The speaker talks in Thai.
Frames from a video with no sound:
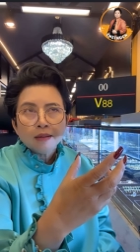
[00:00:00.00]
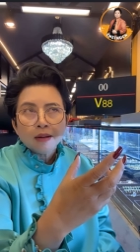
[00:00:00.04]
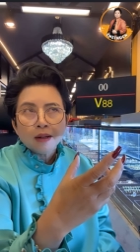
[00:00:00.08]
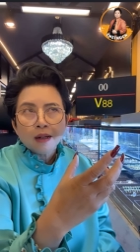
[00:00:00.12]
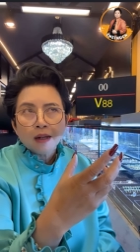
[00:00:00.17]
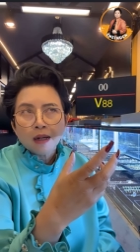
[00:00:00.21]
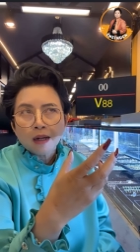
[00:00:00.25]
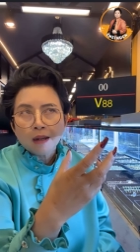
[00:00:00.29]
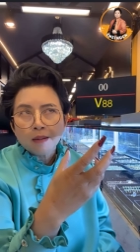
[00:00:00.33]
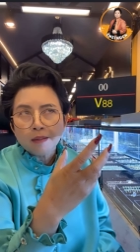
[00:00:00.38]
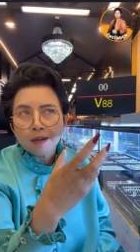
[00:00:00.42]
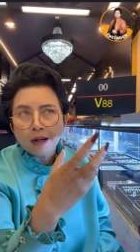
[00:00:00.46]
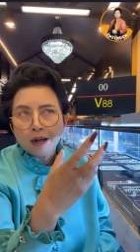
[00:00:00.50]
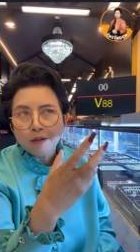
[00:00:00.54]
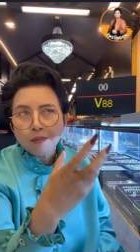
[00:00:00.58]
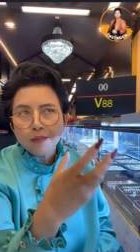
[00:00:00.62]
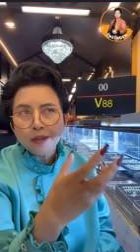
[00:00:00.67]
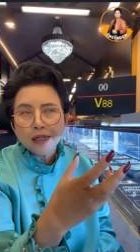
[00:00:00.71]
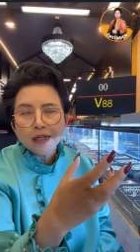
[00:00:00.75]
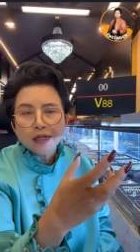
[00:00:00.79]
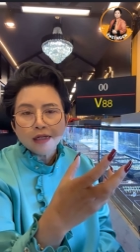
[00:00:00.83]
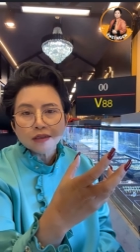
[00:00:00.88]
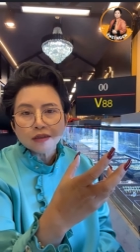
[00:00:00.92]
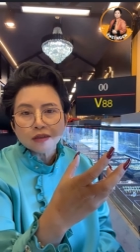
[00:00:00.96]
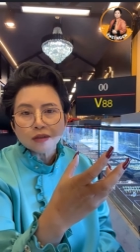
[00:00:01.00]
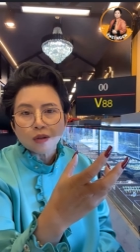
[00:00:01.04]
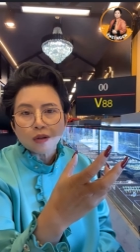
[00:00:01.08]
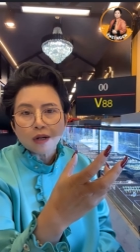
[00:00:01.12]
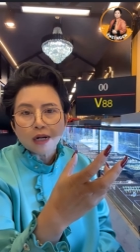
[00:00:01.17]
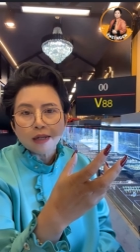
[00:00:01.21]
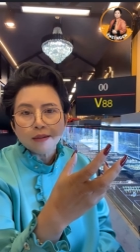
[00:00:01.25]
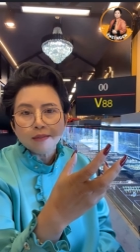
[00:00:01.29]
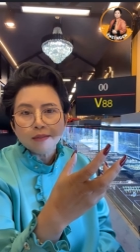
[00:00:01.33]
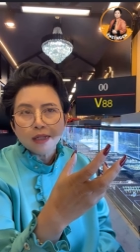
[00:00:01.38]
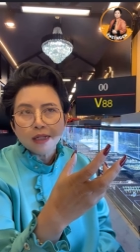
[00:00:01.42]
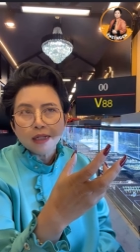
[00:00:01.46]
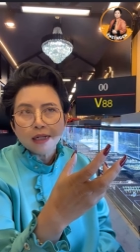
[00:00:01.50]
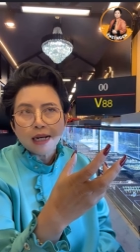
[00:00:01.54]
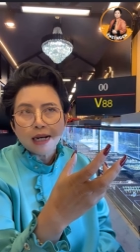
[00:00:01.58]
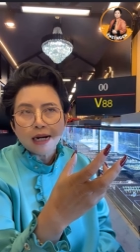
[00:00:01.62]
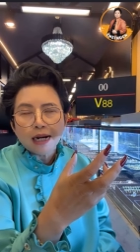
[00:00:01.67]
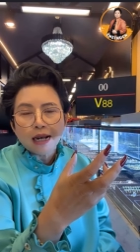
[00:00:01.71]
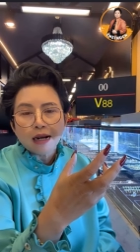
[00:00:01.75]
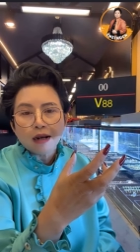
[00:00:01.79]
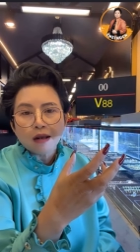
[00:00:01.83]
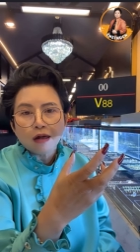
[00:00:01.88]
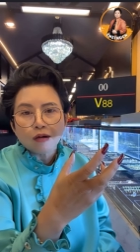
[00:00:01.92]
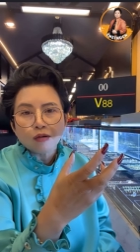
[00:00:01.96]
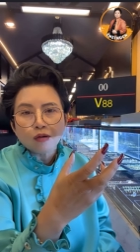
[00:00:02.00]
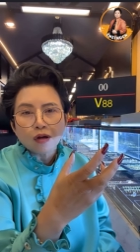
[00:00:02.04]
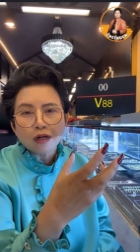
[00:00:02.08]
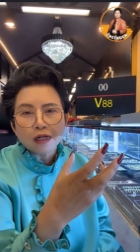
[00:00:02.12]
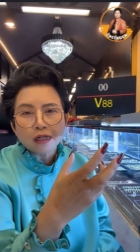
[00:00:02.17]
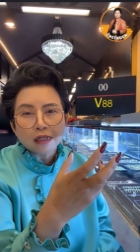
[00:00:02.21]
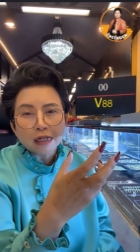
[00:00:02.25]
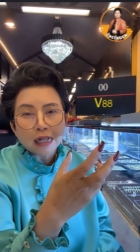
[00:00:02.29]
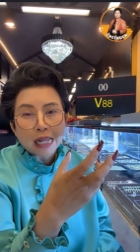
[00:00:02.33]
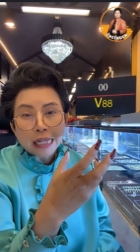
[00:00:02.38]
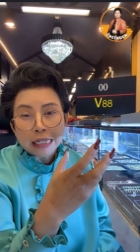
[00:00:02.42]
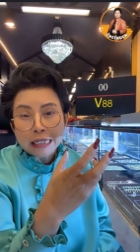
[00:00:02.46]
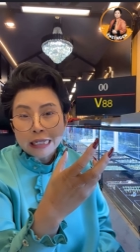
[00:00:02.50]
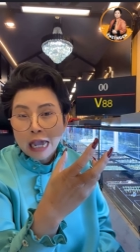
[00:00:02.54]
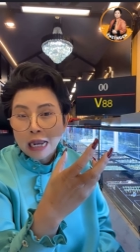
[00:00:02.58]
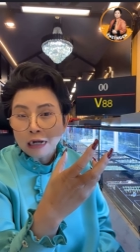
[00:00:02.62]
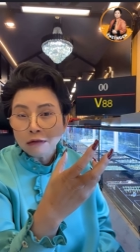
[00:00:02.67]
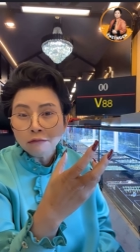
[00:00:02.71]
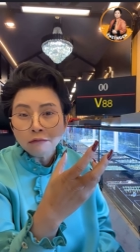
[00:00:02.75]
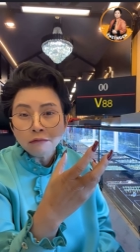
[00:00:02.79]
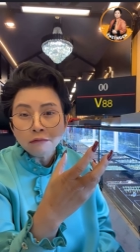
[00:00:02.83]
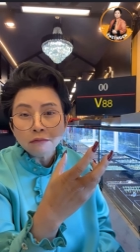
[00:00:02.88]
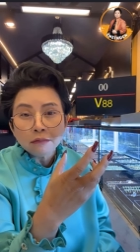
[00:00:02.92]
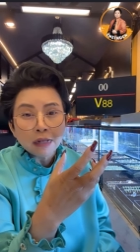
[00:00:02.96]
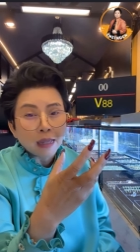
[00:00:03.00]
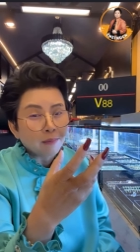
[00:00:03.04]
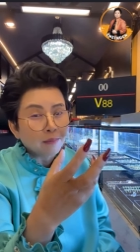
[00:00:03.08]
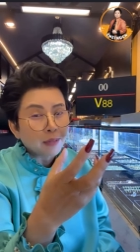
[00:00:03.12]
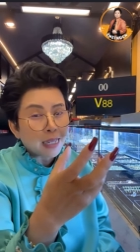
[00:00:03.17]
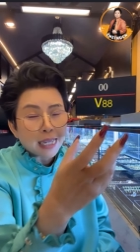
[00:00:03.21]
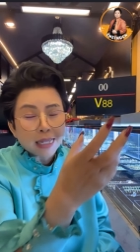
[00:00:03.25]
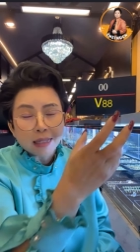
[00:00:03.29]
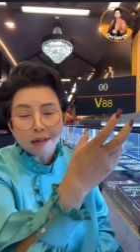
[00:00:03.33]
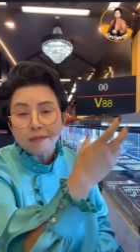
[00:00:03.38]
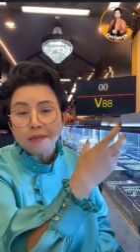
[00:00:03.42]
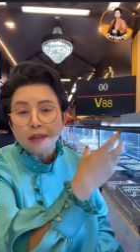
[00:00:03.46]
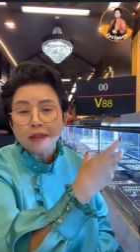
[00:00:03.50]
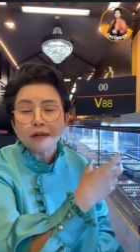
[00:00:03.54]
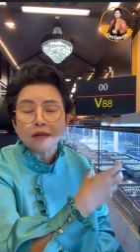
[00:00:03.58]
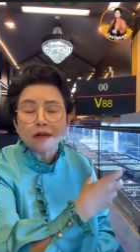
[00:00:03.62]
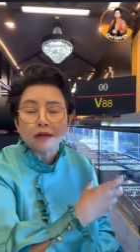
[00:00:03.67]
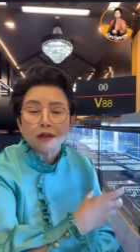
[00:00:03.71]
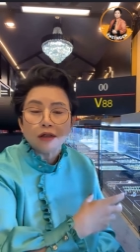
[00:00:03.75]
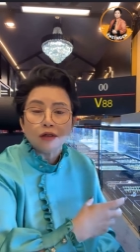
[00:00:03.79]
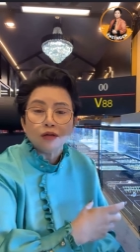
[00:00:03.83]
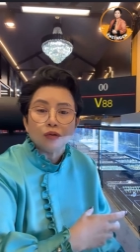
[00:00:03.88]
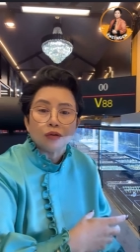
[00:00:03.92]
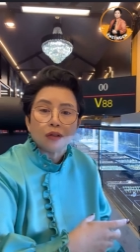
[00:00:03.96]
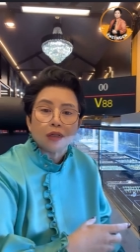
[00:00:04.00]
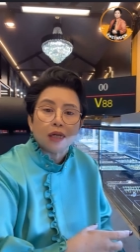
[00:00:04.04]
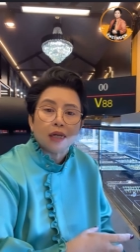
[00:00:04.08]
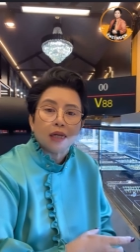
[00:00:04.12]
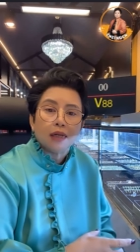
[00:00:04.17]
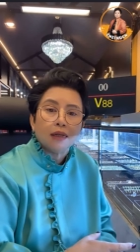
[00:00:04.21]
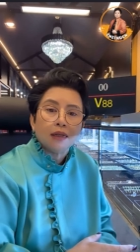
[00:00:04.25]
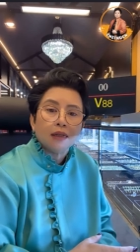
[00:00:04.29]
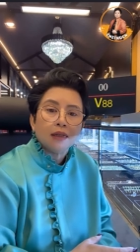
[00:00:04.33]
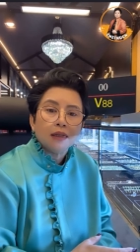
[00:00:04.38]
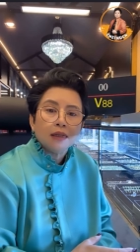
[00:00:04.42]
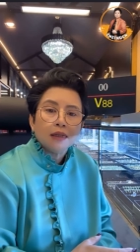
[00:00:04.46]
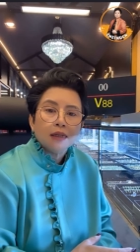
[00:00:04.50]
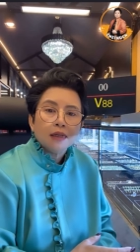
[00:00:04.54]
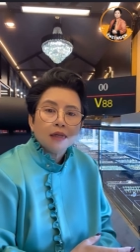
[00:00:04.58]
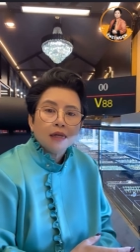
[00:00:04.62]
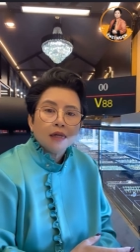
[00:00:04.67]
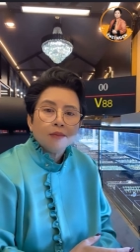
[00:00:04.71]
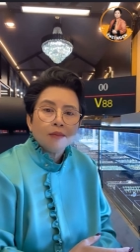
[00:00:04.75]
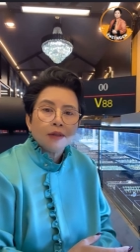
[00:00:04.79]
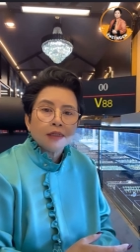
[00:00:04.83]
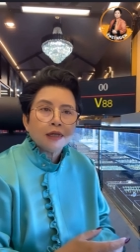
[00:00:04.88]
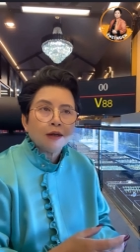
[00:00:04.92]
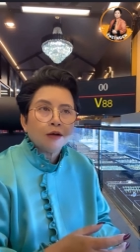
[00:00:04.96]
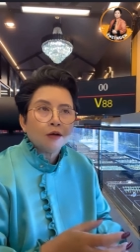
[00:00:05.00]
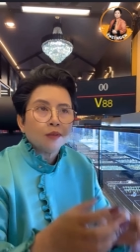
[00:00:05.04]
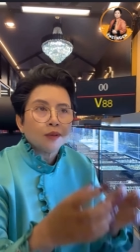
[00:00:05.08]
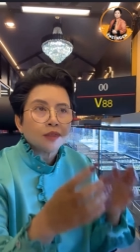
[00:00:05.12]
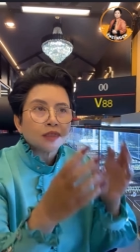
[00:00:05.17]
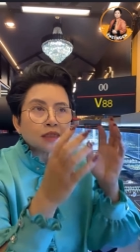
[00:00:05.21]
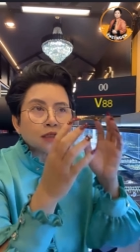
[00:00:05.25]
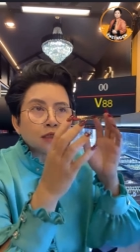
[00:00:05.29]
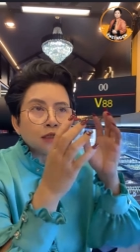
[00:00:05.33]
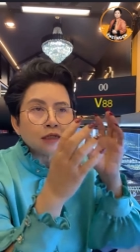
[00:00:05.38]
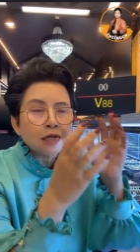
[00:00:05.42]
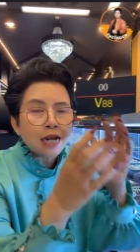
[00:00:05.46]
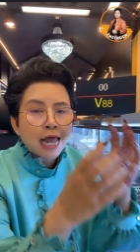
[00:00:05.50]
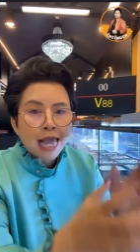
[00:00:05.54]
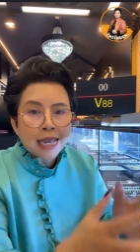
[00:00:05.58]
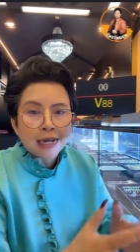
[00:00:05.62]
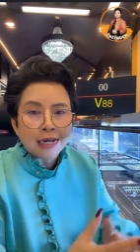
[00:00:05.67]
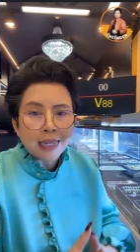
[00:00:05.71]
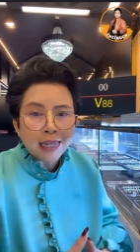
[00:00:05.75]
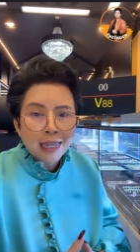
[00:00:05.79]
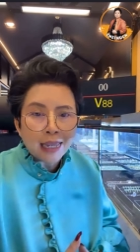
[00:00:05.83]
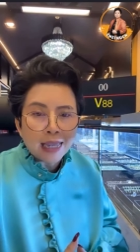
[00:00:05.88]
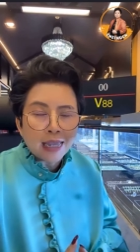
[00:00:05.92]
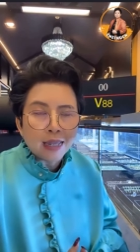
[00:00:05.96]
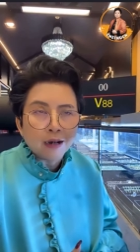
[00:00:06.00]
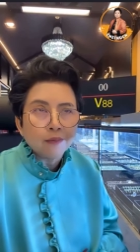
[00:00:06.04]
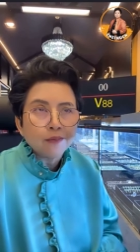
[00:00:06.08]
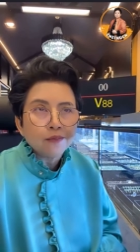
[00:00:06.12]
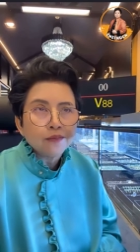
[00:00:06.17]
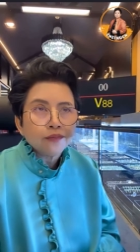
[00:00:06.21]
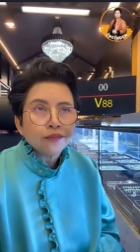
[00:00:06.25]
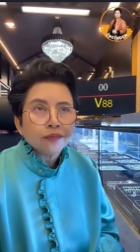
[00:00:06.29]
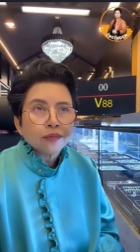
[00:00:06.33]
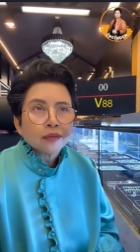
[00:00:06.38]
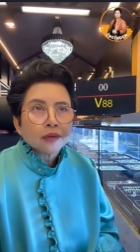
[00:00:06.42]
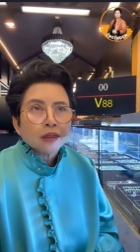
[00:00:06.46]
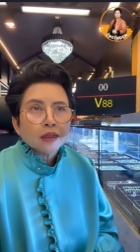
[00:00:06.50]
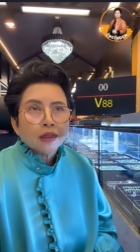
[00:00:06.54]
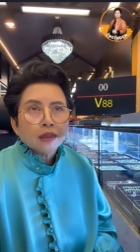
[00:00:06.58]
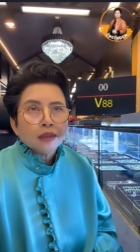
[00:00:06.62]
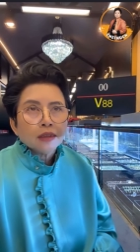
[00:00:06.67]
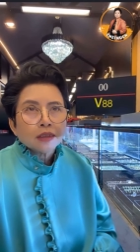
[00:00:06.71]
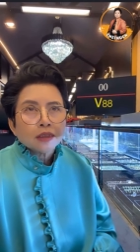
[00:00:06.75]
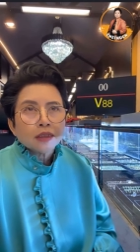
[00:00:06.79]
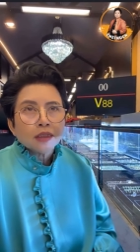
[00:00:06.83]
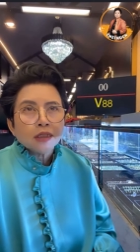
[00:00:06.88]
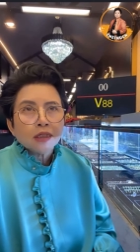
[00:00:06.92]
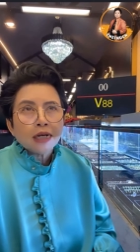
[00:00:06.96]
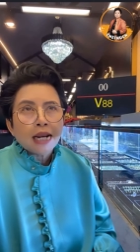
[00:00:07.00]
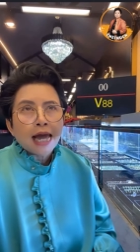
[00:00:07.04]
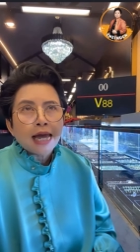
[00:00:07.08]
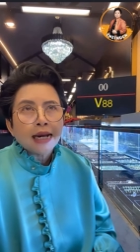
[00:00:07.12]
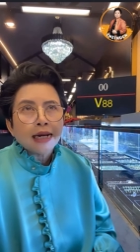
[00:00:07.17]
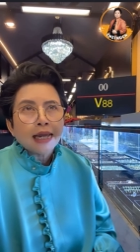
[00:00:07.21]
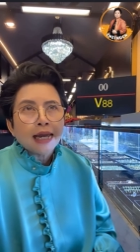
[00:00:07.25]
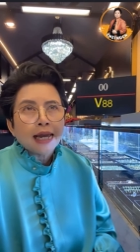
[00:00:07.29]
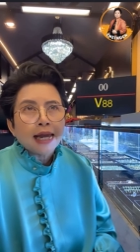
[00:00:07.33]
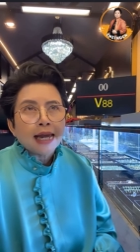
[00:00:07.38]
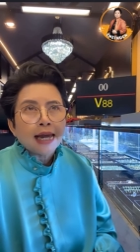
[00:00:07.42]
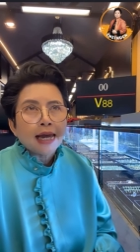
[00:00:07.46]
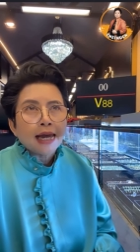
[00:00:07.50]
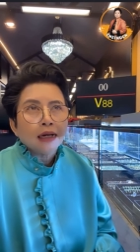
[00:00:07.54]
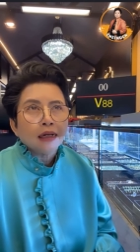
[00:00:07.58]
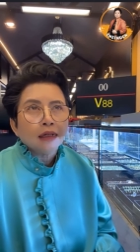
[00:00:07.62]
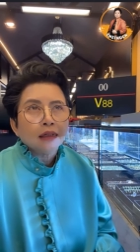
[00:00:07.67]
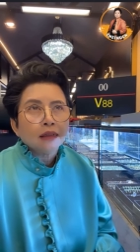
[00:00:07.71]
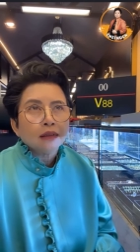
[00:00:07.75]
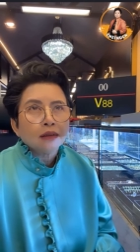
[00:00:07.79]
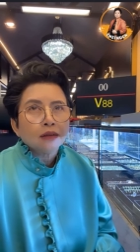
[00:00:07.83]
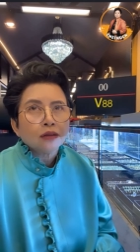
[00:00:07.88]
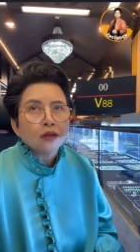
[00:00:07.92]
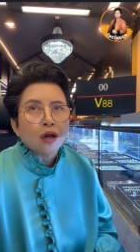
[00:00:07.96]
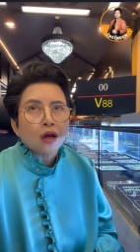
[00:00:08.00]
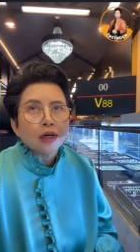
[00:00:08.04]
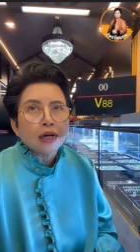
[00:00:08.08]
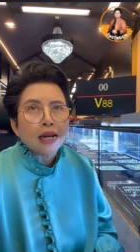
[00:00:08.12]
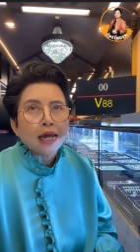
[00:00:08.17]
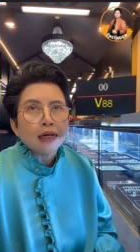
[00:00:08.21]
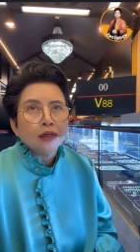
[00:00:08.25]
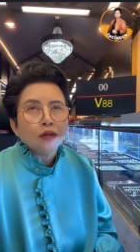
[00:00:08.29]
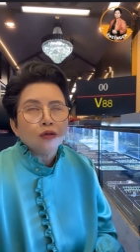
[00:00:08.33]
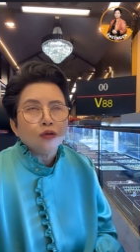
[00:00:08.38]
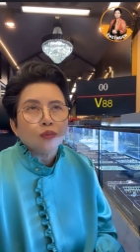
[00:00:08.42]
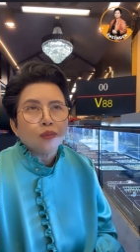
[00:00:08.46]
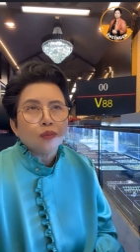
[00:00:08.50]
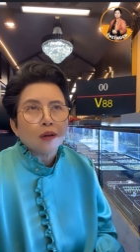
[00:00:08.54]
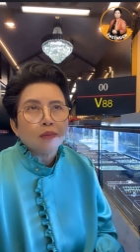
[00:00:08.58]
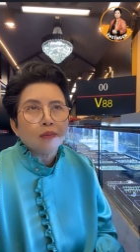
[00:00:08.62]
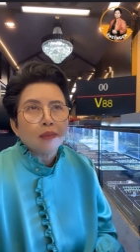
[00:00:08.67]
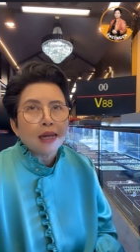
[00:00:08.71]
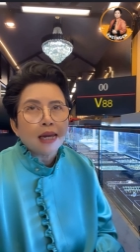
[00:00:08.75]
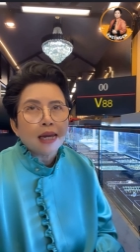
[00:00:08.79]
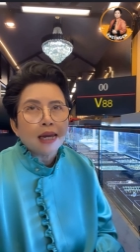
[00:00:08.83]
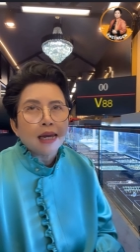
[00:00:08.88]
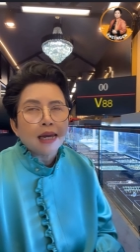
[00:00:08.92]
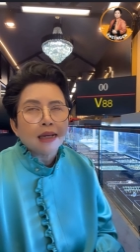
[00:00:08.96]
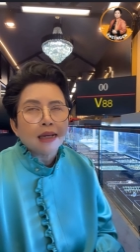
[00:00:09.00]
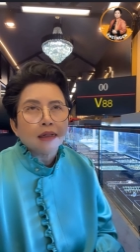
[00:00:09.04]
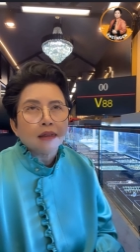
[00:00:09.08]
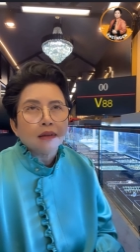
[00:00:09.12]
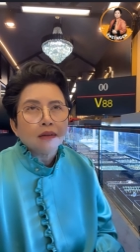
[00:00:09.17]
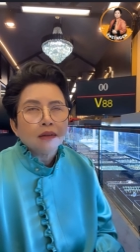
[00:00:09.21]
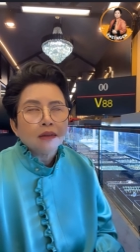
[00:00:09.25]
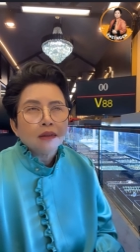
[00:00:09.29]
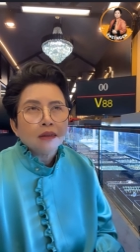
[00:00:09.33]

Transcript: พอเรามีเงินสดในมือแล้วเราก็ขยันทำงานไม่เคยหยุดเลย ไม่ใช่ก็ไปซื้อร้านอาหารซื้อร้านอาหารตอนนั้นอยู่ประมาณ